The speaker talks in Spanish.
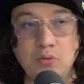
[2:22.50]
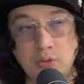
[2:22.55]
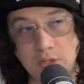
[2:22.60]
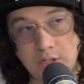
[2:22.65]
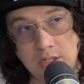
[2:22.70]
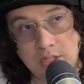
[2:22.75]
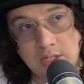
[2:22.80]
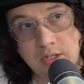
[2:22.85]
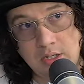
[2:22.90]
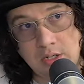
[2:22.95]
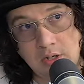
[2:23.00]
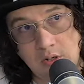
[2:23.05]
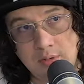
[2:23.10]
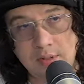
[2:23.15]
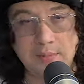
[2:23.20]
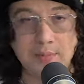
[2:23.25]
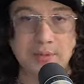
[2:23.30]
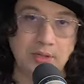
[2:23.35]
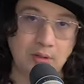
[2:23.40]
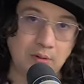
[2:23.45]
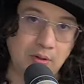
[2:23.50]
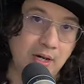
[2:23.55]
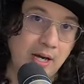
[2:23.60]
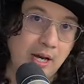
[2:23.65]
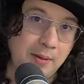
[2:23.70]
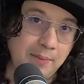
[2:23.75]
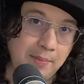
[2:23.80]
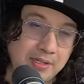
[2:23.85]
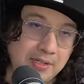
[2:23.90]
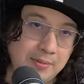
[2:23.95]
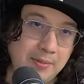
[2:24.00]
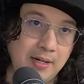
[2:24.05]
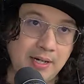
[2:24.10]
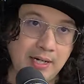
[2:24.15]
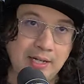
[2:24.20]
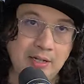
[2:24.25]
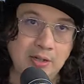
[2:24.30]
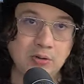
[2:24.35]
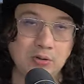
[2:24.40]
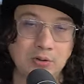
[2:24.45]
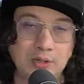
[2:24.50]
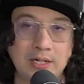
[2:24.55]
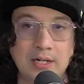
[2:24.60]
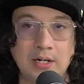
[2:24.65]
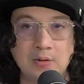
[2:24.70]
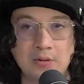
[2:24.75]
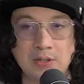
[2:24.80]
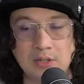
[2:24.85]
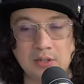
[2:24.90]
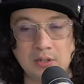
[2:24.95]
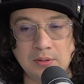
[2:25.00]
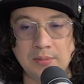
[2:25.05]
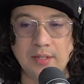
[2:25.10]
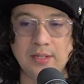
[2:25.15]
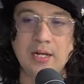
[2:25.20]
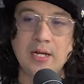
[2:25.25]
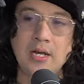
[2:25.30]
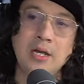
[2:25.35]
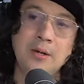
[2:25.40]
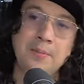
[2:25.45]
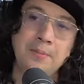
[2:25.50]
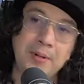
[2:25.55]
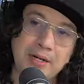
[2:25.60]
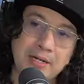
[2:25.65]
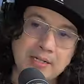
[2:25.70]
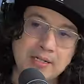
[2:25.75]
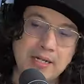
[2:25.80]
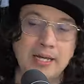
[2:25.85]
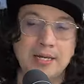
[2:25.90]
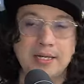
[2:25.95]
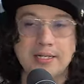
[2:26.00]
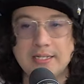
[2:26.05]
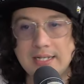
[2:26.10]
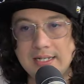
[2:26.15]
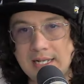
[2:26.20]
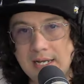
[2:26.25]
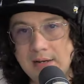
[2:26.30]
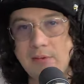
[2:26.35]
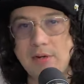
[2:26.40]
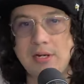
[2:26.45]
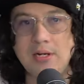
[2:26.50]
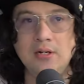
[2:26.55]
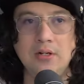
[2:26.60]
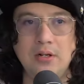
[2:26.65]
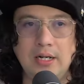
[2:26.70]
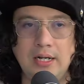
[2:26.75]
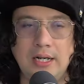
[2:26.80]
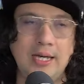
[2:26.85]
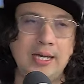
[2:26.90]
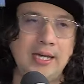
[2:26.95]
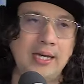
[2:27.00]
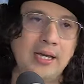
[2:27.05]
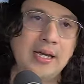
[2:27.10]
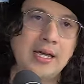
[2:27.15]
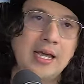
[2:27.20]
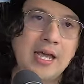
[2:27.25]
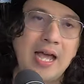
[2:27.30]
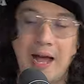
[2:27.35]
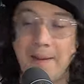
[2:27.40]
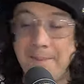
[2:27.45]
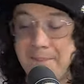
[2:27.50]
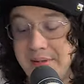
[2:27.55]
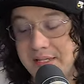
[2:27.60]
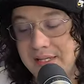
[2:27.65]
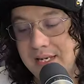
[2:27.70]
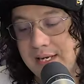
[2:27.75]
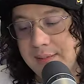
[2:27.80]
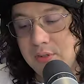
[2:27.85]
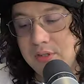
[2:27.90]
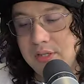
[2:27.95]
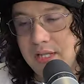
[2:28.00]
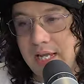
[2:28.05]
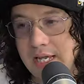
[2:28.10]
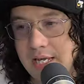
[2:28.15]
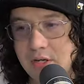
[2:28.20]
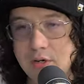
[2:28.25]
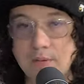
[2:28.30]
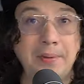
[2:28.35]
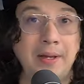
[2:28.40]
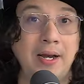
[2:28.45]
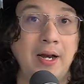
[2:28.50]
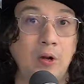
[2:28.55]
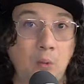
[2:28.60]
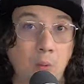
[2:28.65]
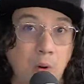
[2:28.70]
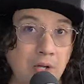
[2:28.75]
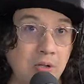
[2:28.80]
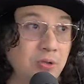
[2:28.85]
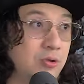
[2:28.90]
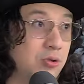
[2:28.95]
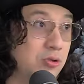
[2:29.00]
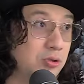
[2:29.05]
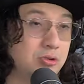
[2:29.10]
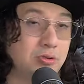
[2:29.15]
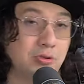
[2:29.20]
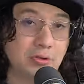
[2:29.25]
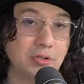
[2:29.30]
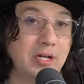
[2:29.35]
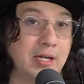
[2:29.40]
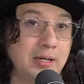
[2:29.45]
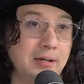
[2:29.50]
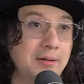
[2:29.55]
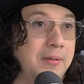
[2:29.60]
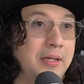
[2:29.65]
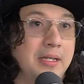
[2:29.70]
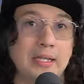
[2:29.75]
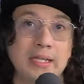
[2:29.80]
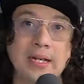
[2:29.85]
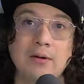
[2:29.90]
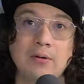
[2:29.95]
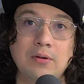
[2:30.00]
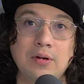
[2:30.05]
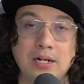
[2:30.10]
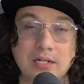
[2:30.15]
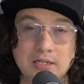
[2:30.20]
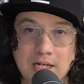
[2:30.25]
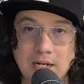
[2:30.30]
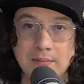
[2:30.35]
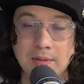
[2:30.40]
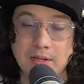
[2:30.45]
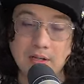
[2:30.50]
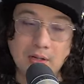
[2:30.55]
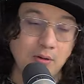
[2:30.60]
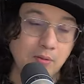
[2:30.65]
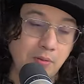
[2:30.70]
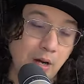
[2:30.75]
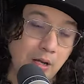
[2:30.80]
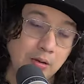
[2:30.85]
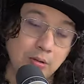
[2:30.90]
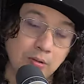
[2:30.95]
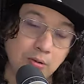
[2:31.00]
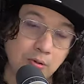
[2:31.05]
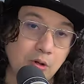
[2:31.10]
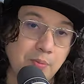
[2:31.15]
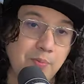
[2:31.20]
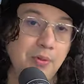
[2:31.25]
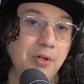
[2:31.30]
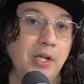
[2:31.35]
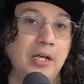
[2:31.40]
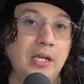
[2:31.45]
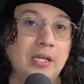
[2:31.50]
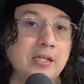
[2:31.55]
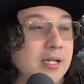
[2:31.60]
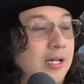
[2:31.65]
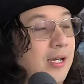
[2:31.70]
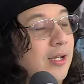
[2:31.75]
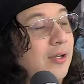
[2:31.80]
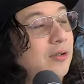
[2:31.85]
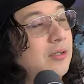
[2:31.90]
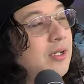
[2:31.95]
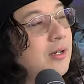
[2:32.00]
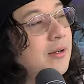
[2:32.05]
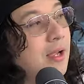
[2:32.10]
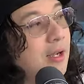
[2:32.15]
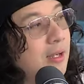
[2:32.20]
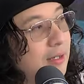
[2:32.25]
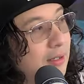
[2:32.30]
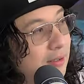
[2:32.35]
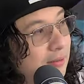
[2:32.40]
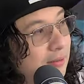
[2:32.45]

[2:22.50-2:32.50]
y obviamente una de las empresas más grandes de Honduras, que es Unicomer, pues eh, sería bueno que aprendiéramos de ello para cuando nos toque venir a buscar chamba. Digo, cuando no, porque quizás que otra vez aquí.